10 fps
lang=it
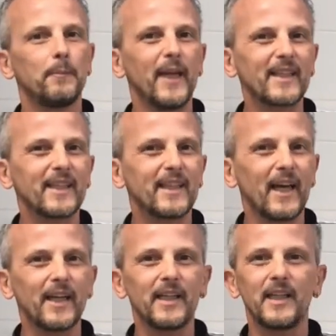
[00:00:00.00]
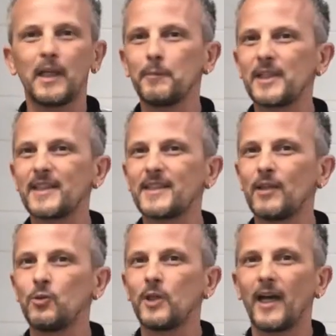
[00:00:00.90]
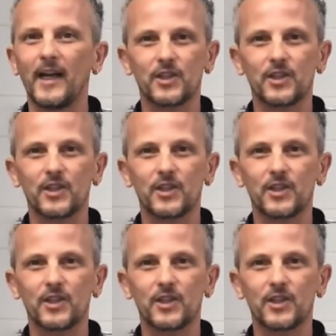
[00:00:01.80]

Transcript: Piatti chiari e amicizia lunga.